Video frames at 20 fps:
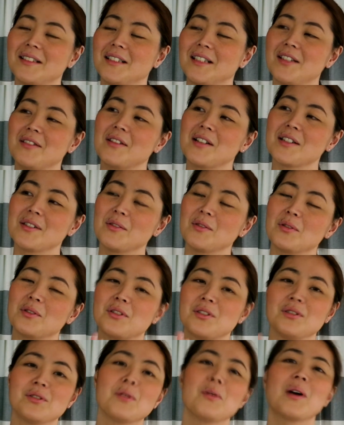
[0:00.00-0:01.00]
ていうかその
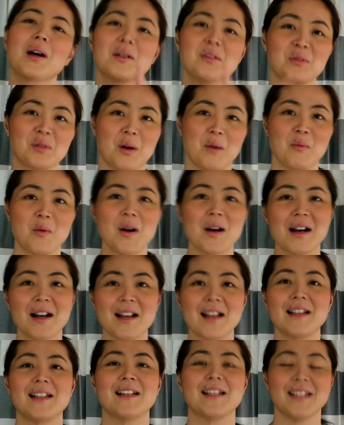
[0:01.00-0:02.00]
腫瘍かどうかもわか
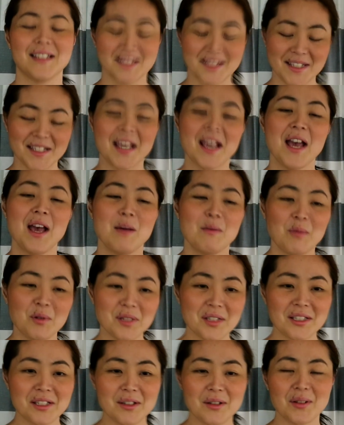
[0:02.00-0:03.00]
らないし、も
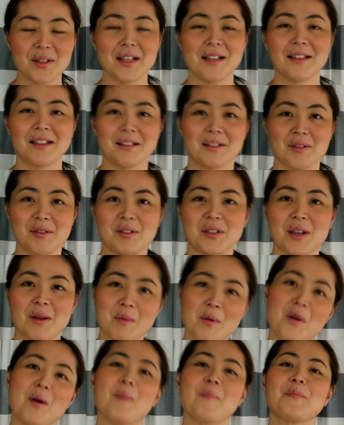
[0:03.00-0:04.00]
しそうだったとして
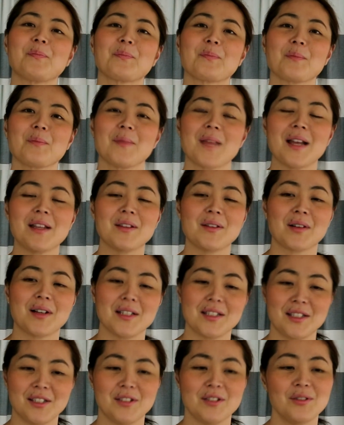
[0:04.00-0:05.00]
もなんていうか
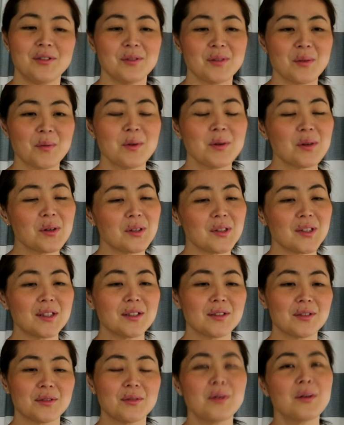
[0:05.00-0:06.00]
子宮の病気は
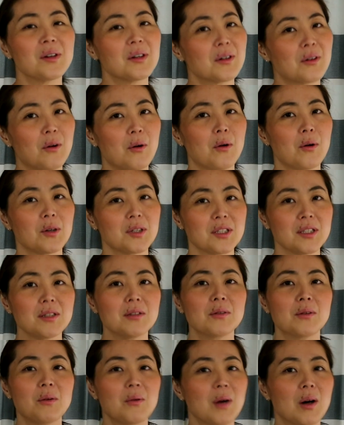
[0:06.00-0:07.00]
すごいこう
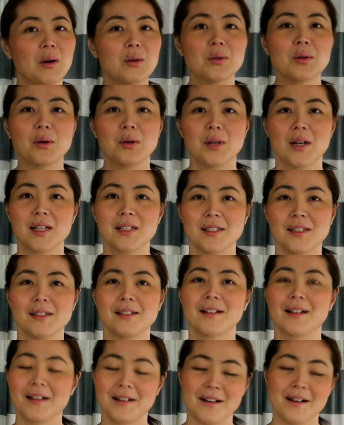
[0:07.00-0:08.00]
進行が遅いらしい
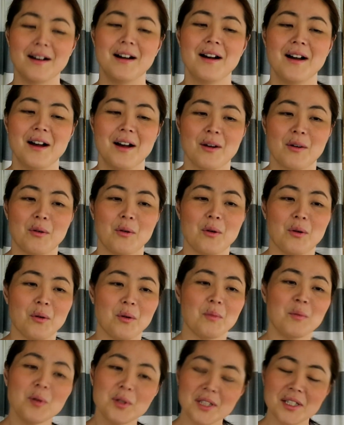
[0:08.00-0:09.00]
から、
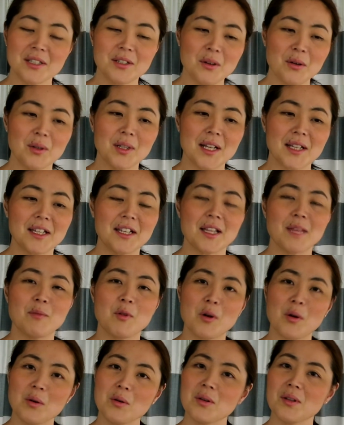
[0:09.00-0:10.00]
こうもしそうなってて
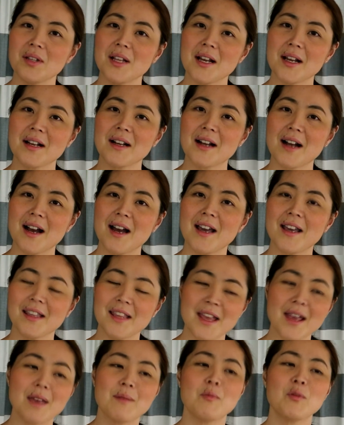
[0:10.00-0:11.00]
もこの段階
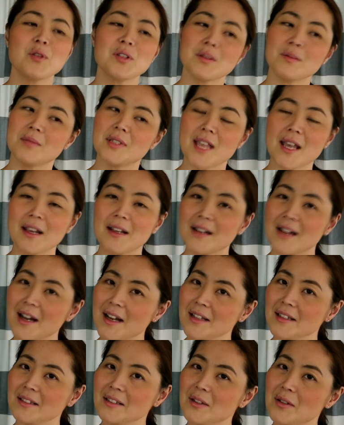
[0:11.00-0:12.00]
でもし前
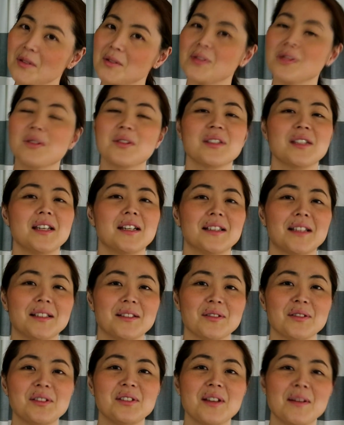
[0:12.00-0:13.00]
がんの組織やった
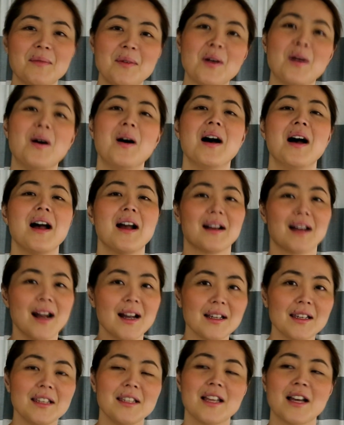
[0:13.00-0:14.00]
としても
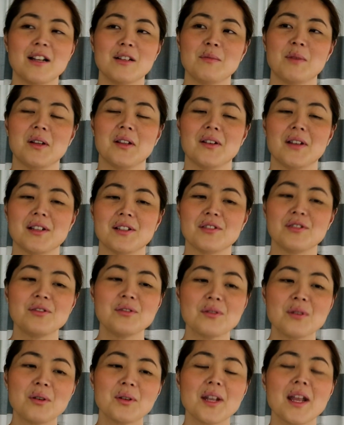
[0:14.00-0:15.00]
がんになるまでは
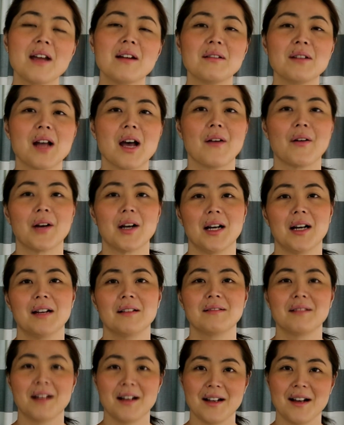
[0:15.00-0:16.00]
15年ぐらいはかか
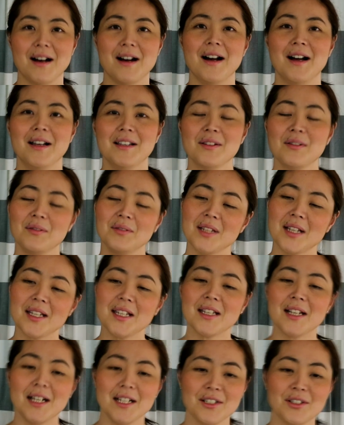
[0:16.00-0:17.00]
るから、そんな
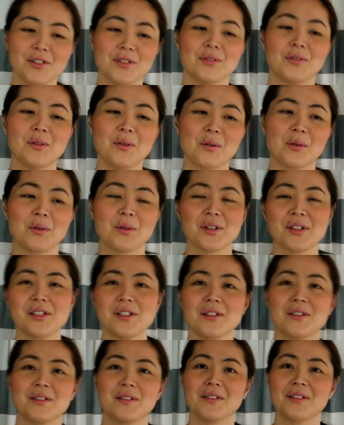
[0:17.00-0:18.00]
に来週どうこう
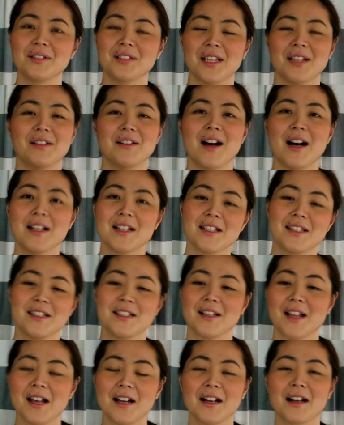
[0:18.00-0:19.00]
しようっていう話
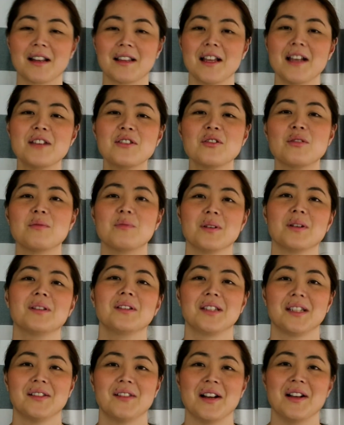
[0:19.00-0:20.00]
じゃないから大丈夫よっ
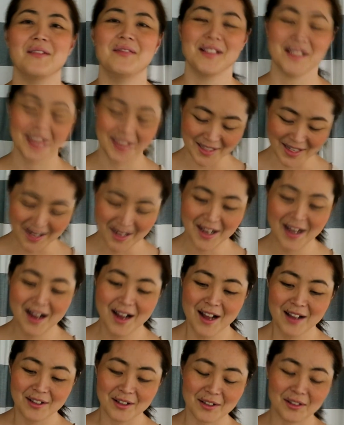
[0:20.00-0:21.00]
て言われました。
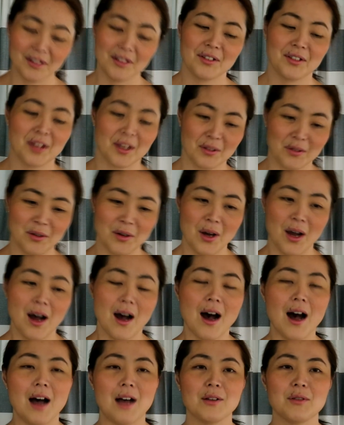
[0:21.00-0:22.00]
なんですけど
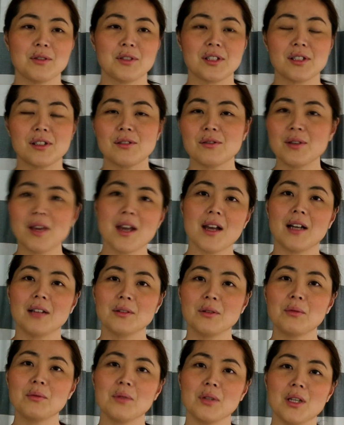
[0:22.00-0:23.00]
子宮頸がん、
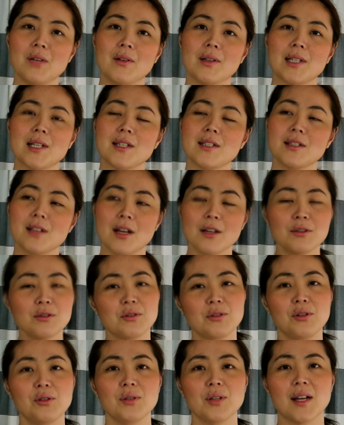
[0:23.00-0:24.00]
特に私
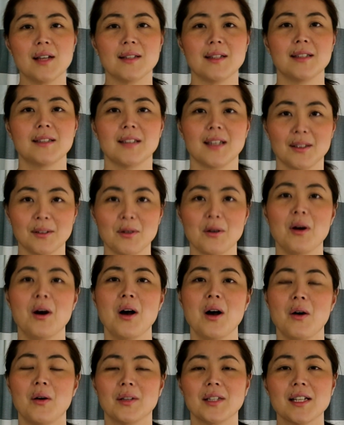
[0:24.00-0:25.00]
39なんですけど、
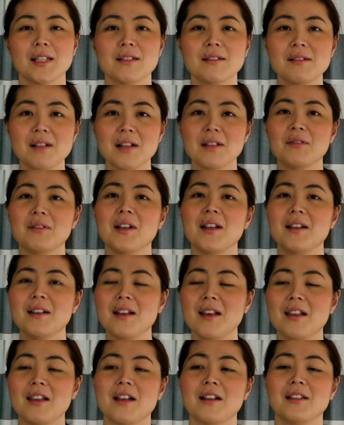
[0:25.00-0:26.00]
私ぐらいの年
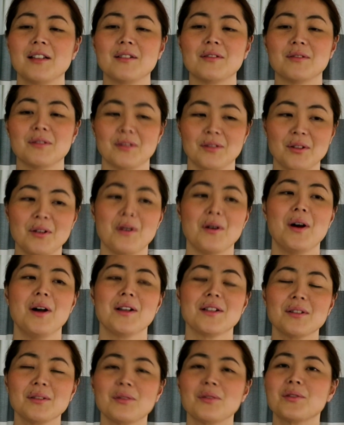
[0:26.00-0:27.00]
齢になってくると
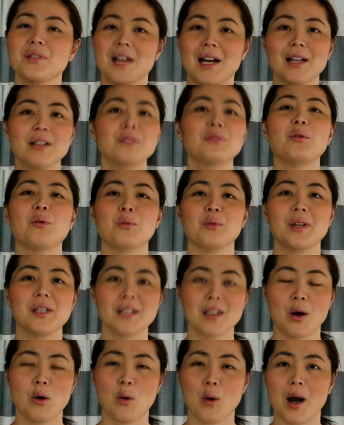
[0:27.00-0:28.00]
ちょっとちゃんと受け
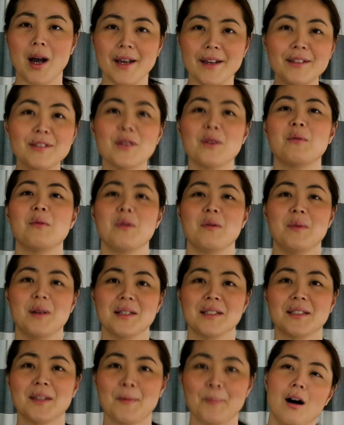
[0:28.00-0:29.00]
た方がいいと思い
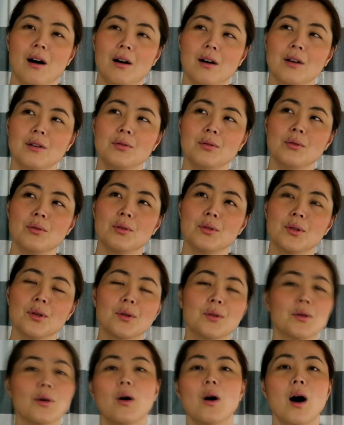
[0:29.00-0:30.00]
ます。あ、そうそ
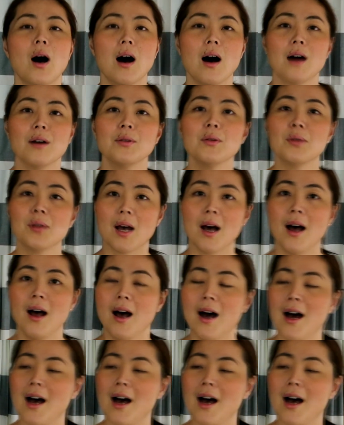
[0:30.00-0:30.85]
うそう、あ、そうだ、